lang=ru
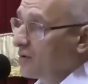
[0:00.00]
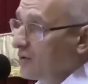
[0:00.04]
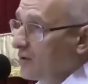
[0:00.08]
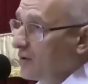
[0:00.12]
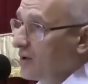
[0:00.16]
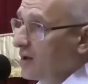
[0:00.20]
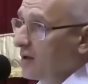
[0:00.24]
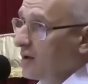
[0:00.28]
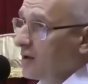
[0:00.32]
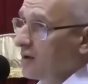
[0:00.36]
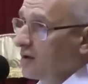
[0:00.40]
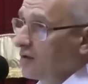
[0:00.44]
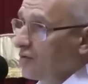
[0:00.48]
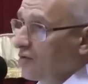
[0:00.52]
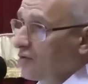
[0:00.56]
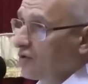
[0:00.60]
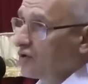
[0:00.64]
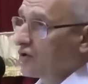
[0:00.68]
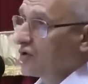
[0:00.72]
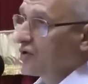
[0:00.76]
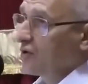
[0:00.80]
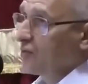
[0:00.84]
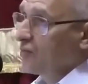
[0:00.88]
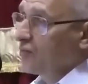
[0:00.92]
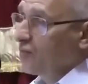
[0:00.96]
То есть он делает то,
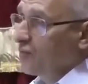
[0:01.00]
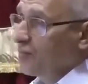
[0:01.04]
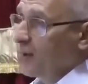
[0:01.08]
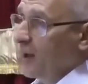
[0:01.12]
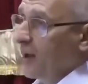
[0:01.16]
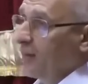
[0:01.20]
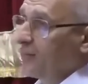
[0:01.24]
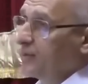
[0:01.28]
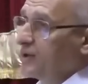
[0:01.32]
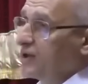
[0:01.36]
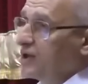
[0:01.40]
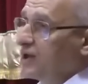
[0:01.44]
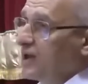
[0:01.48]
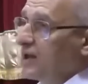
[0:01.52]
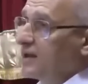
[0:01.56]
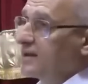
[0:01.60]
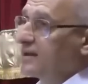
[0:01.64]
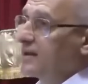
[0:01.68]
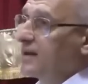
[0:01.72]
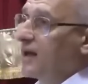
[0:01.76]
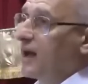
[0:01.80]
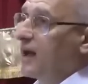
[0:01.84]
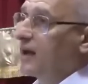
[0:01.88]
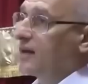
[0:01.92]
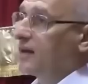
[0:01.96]
что ему прямо
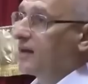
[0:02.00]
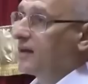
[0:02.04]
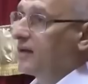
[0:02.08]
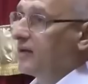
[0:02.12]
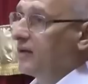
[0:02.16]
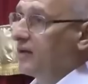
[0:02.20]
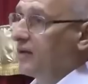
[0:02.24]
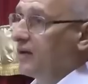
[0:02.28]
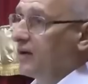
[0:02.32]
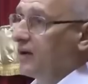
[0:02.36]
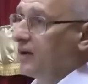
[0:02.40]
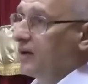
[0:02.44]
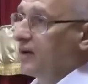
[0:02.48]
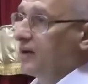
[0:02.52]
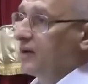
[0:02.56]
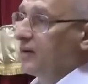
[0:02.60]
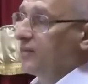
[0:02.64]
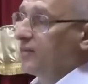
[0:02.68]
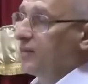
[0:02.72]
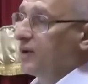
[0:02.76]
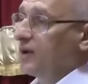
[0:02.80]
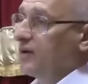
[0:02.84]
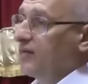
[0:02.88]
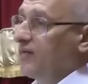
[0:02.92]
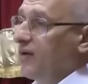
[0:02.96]
сейчас надо.
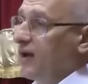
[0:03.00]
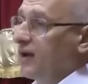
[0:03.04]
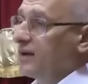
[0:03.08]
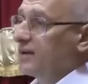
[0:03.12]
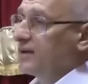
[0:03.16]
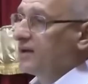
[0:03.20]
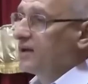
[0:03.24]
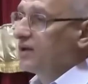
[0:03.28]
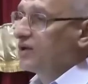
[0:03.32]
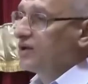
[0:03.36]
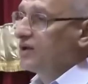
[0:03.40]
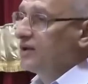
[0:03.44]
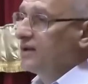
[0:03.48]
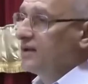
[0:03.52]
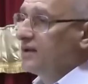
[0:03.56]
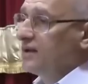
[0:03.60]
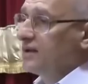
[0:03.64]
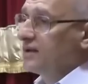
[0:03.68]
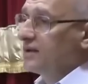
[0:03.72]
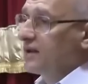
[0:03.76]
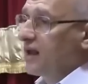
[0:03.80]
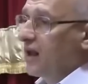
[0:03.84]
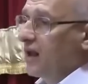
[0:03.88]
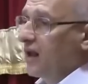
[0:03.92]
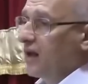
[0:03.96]
Мотивация жизни –
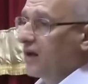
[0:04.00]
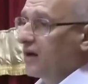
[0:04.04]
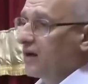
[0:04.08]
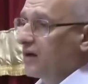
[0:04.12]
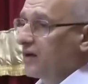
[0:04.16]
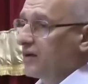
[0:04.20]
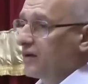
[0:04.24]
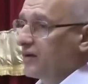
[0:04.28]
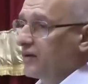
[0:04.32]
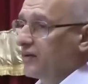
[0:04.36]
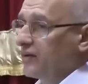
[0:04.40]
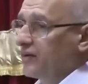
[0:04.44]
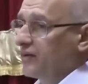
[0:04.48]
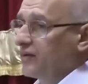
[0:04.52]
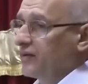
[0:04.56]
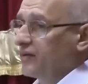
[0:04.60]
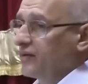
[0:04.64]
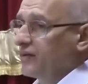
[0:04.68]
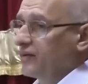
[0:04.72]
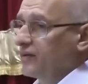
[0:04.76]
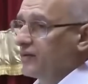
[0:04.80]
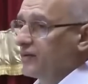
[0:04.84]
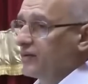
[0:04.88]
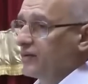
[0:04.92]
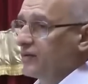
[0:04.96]
страх.
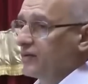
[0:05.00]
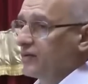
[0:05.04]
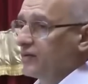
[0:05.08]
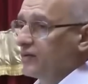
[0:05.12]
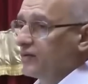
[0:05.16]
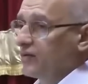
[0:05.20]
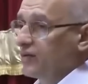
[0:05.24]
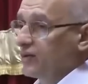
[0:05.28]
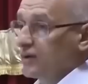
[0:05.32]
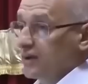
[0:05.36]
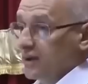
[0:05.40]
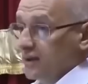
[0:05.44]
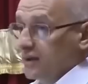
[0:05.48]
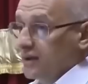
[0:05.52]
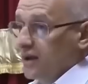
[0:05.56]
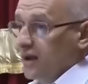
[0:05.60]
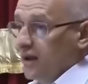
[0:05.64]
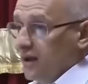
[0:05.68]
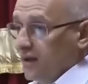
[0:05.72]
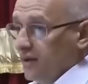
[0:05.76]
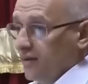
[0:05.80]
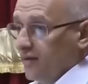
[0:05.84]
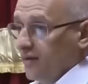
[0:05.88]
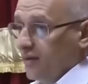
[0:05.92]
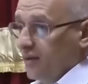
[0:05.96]
То есть, если
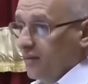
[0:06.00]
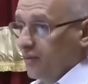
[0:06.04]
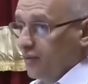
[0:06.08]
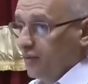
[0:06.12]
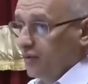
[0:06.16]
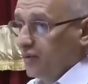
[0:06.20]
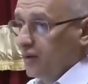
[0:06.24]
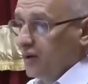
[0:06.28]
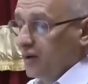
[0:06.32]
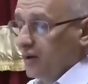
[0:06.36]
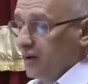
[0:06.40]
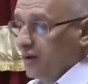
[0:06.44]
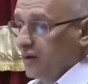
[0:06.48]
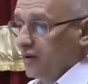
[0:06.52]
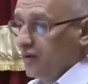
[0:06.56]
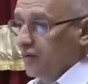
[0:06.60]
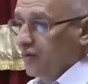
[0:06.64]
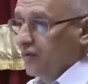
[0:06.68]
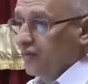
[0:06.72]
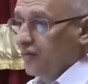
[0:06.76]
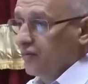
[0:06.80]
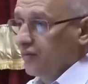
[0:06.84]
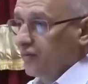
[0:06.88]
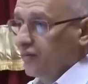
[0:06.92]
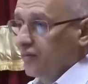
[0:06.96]
я этого не буду делать,
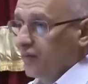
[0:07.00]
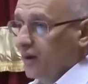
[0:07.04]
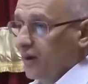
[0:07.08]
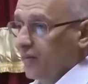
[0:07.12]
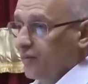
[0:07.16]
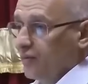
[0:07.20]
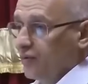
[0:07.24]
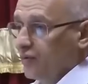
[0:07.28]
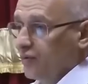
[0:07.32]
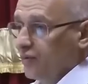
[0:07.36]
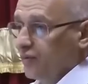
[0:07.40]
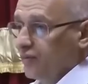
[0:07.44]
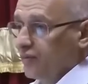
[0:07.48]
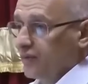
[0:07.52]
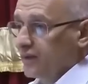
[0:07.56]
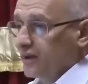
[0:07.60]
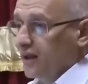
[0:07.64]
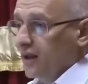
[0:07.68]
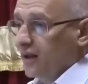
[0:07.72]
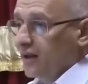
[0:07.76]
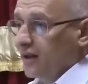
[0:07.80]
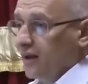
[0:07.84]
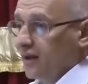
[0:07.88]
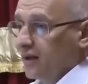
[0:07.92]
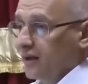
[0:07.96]
то я буду
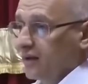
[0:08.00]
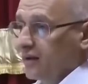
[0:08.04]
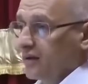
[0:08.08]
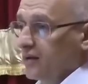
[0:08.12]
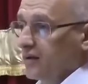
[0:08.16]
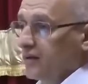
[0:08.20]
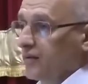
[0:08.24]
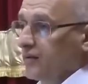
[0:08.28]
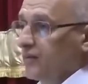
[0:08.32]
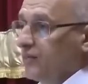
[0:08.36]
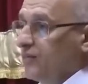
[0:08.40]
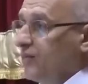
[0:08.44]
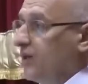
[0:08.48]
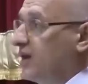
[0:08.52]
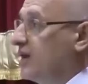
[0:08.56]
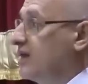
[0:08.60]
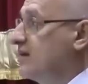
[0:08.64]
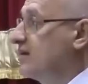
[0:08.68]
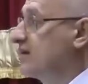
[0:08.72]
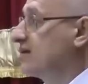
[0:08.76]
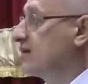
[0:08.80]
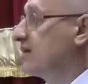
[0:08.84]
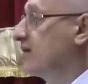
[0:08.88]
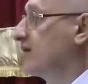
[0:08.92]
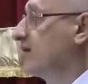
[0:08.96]
страдать,
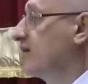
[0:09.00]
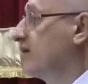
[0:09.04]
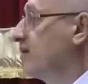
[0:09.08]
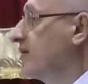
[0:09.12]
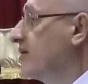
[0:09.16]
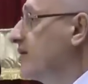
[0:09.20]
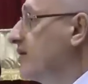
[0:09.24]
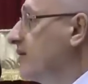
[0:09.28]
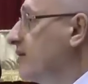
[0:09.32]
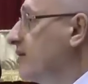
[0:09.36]
боиться.